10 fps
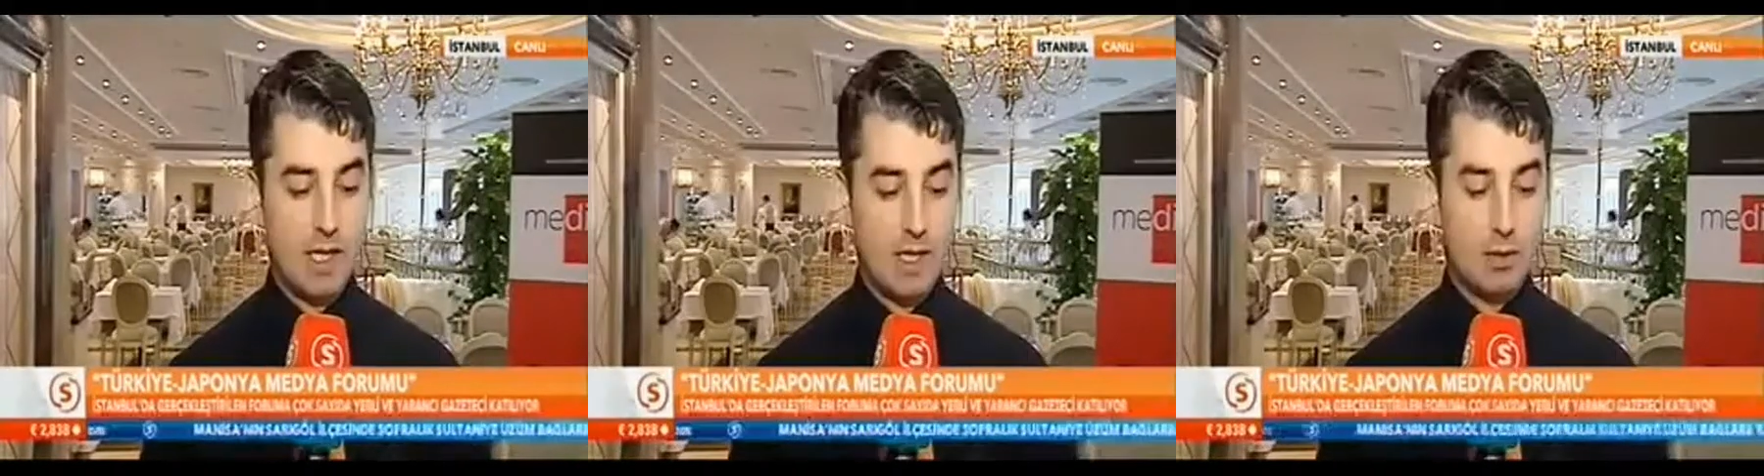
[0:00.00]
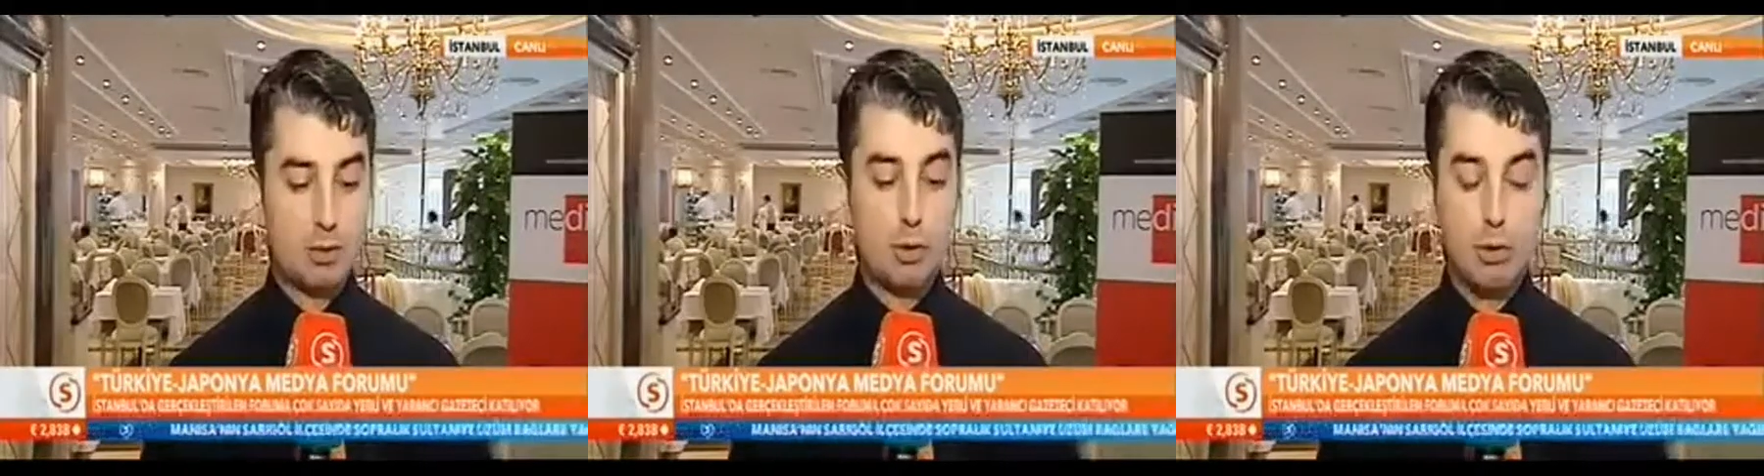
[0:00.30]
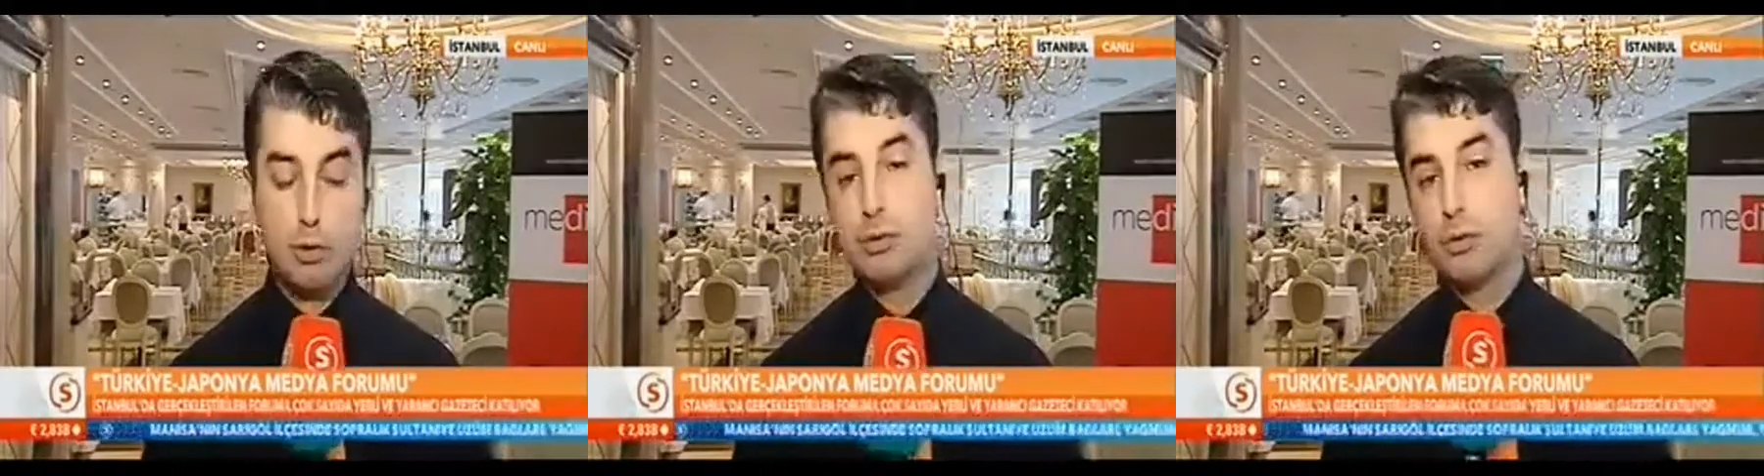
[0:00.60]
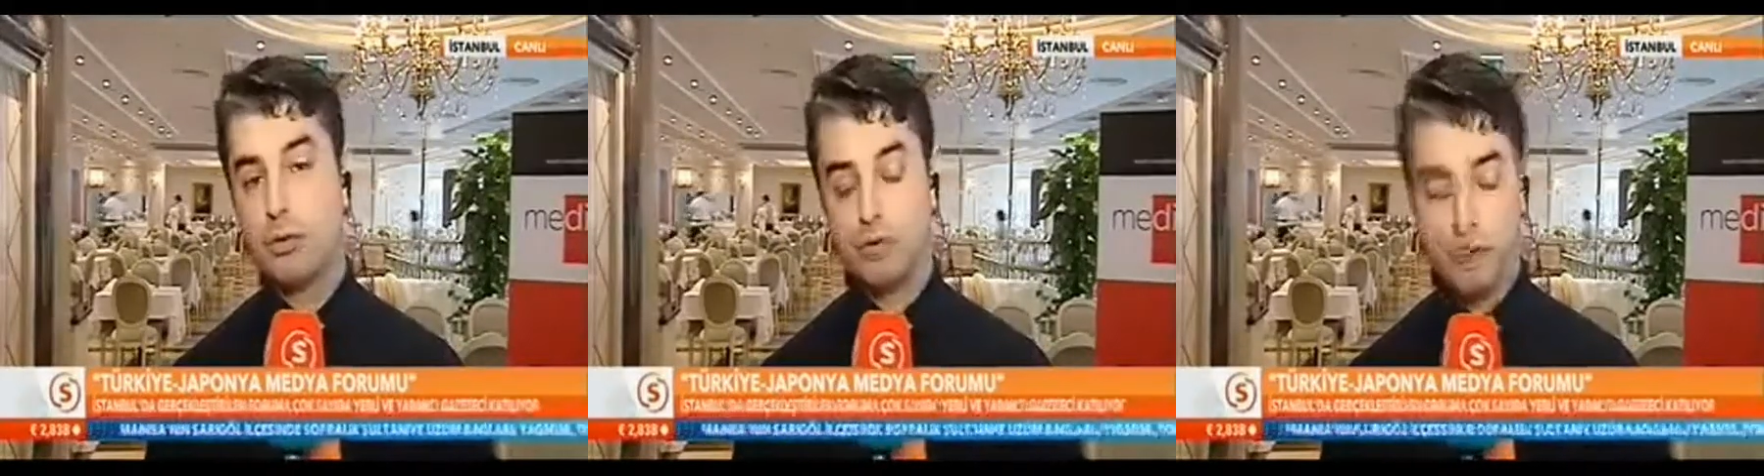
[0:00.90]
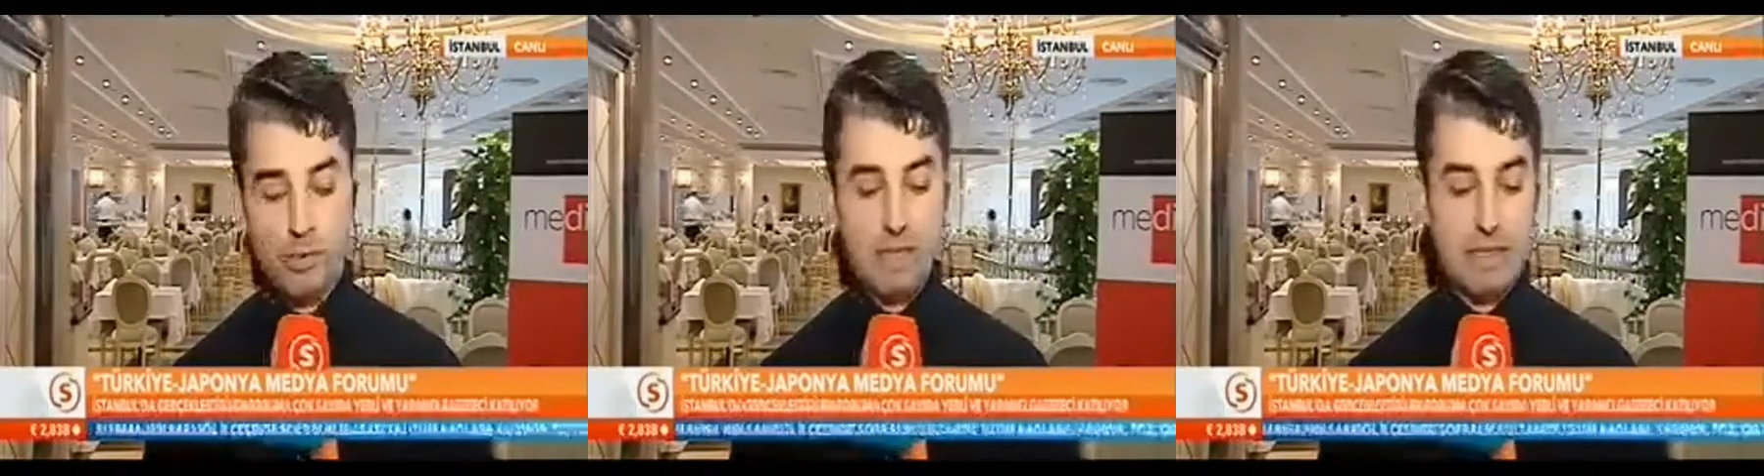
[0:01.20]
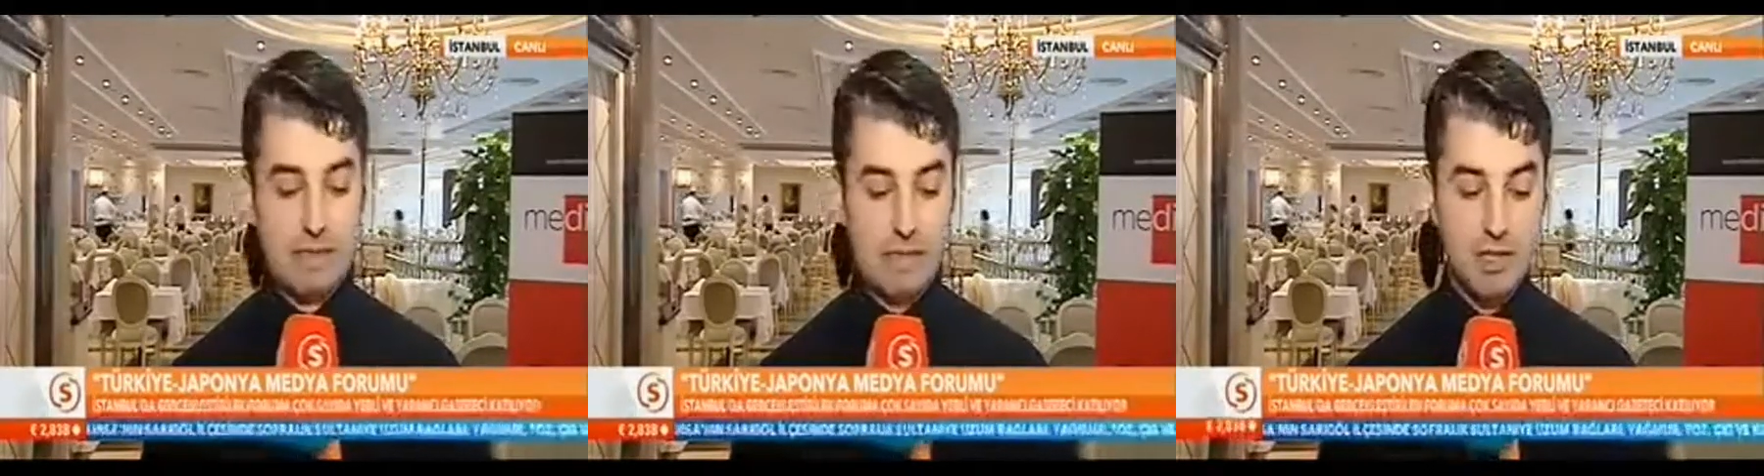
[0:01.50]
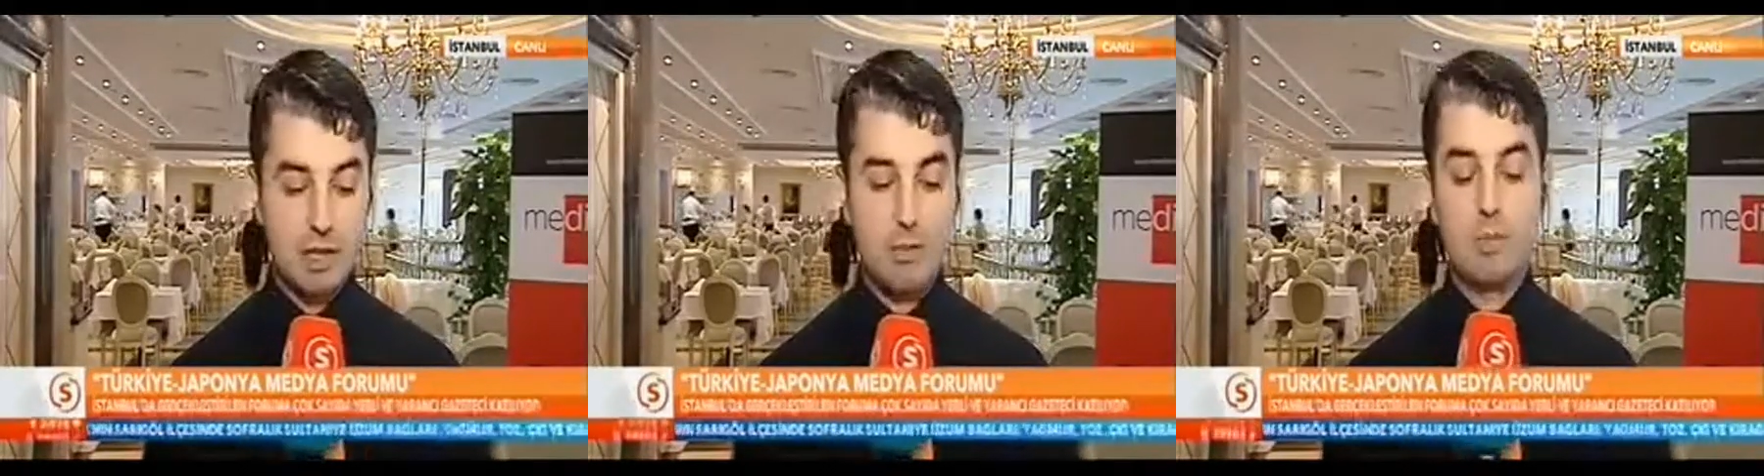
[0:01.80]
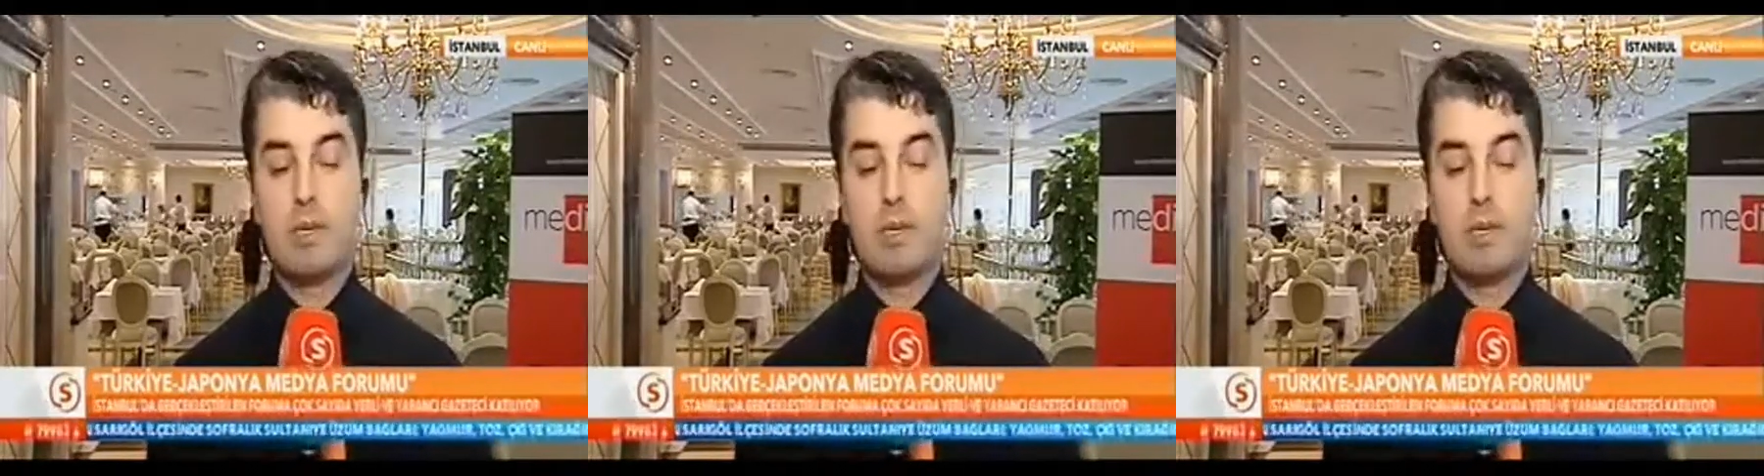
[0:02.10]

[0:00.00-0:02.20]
e, çok kültürlük ve birlikte yaşama